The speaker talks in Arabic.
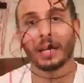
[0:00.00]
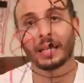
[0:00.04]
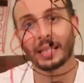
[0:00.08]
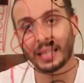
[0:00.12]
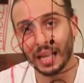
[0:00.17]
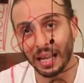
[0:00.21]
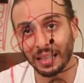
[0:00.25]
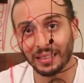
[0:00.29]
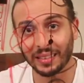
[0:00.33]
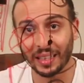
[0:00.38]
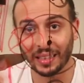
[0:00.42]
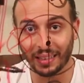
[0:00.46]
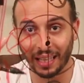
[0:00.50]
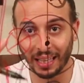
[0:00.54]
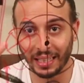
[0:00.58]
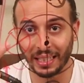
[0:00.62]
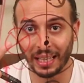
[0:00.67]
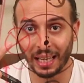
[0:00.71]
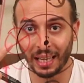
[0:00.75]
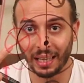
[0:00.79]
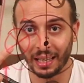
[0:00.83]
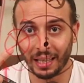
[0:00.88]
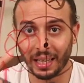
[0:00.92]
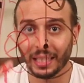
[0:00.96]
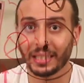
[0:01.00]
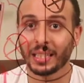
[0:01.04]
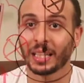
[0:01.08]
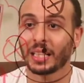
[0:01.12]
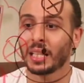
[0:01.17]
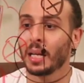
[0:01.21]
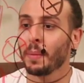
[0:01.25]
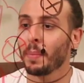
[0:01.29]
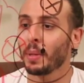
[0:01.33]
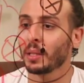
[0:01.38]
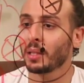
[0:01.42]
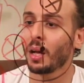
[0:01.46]
الكارثه الثانيه
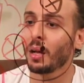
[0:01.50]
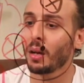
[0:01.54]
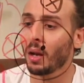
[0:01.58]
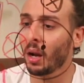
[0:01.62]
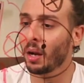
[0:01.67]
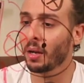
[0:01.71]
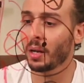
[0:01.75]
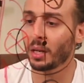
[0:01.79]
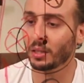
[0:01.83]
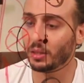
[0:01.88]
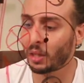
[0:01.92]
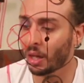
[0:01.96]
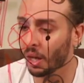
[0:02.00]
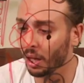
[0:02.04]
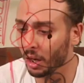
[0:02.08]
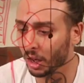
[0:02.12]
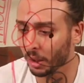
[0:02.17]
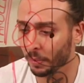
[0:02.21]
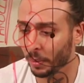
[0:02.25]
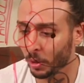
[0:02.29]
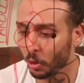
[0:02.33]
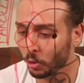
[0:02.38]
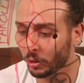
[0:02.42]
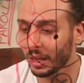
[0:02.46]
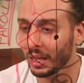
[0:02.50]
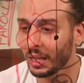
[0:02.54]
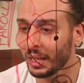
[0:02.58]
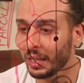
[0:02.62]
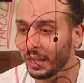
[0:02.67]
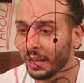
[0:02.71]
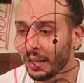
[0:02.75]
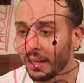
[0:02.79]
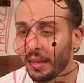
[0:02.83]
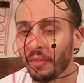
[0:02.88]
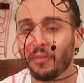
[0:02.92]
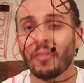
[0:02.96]
انك لما تقرر انك تخرج بالوتيلي